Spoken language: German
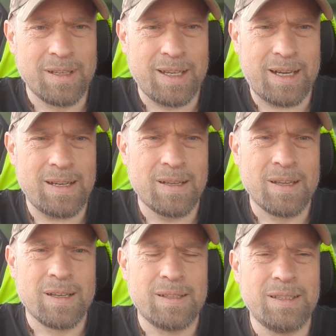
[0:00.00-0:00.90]
Ja?
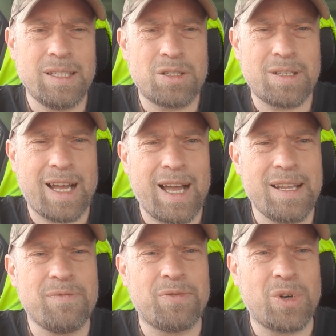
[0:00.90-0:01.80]
Nicht
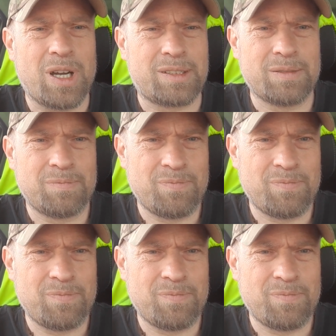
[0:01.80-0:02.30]
ein Wort